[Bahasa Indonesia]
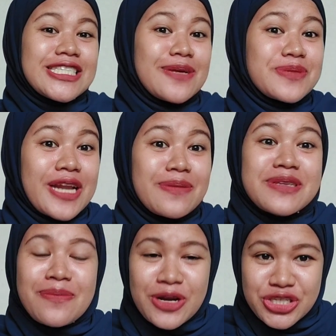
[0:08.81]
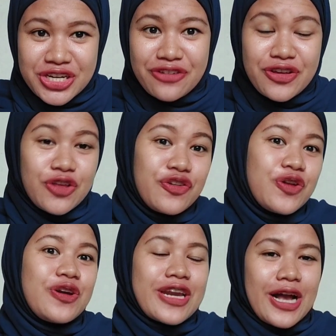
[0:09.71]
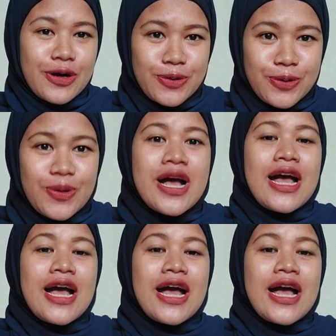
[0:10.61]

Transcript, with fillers: subscribe, sama share video-video dari aku